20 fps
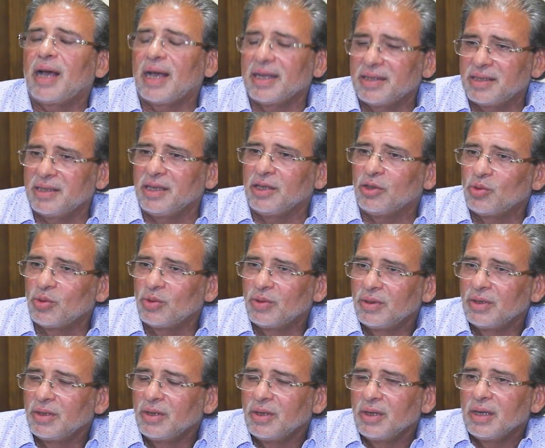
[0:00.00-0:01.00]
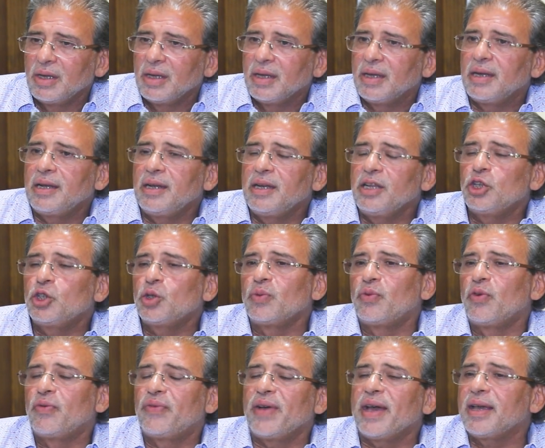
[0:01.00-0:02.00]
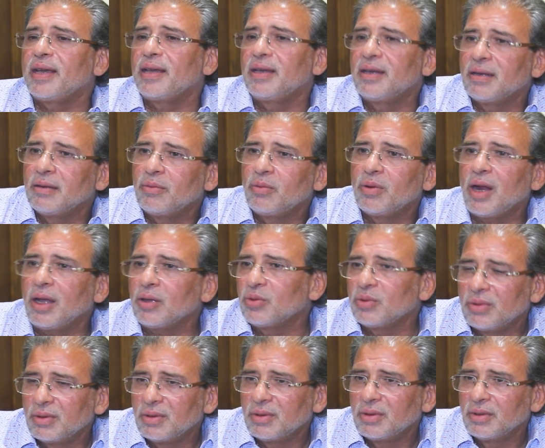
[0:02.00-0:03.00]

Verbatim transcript: حسيته اللي يشوفه فج براحته